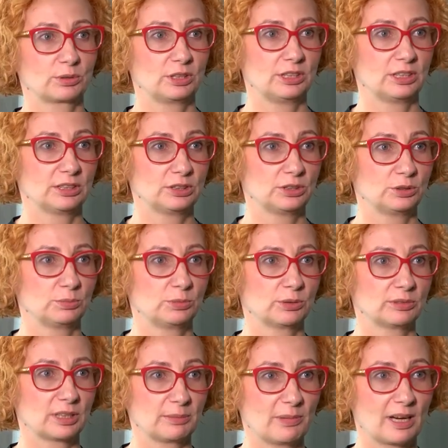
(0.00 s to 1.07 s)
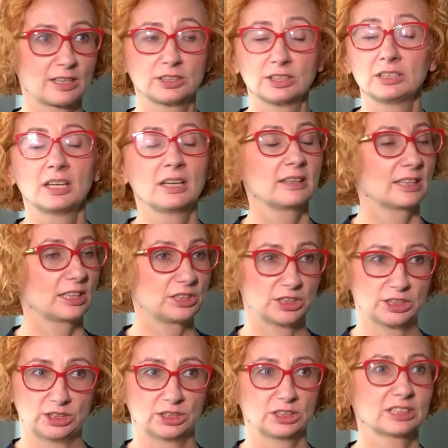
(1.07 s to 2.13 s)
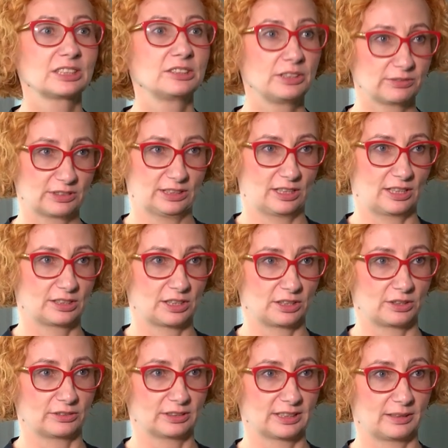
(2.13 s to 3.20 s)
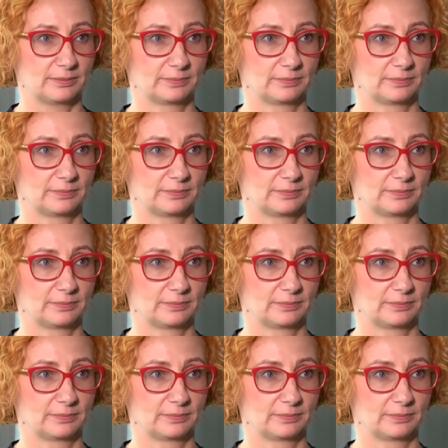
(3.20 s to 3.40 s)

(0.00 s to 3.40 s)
klienci lubią najbardziej, najczęściej jest niewystarczająca.